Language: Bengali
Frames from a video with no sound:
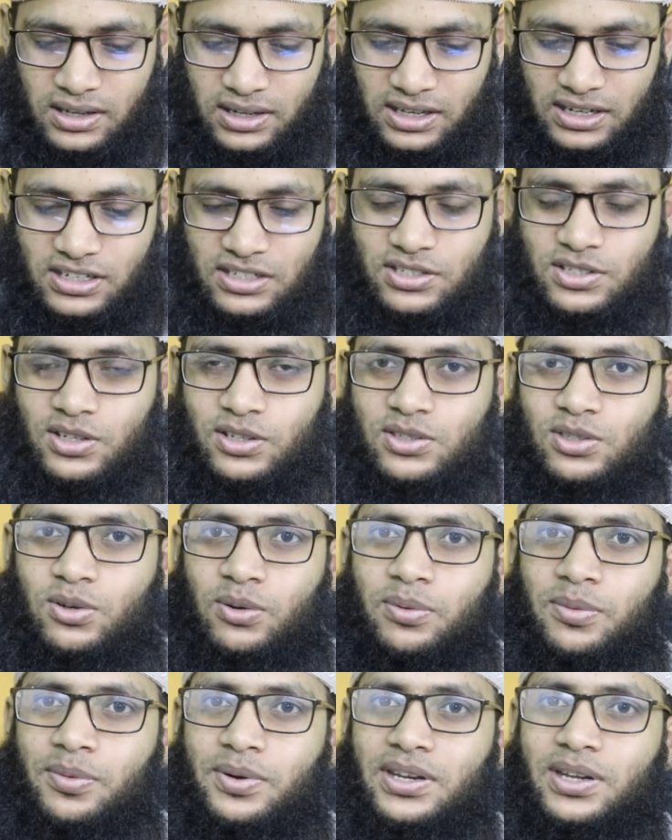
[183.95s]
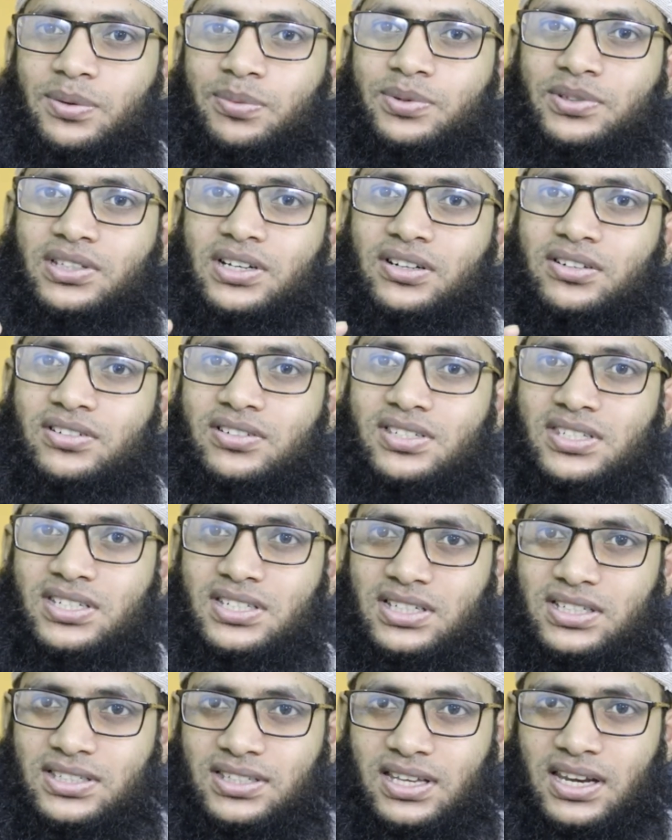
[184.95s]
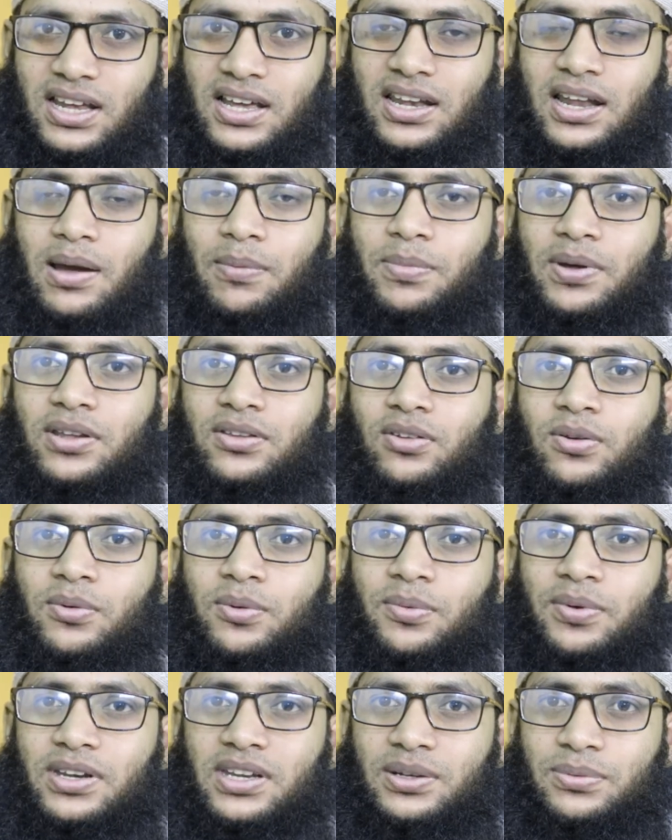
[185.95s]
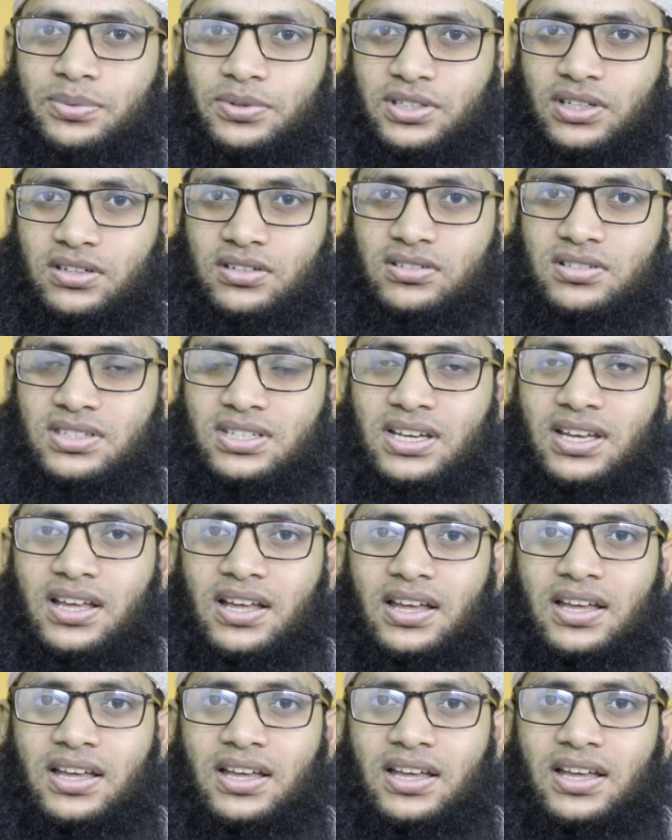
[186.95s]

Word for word: কৃষ্ণ ছবি বানিয়ে পূজা করছে যারা রামের ছবি বানিয়ে পূজা করছে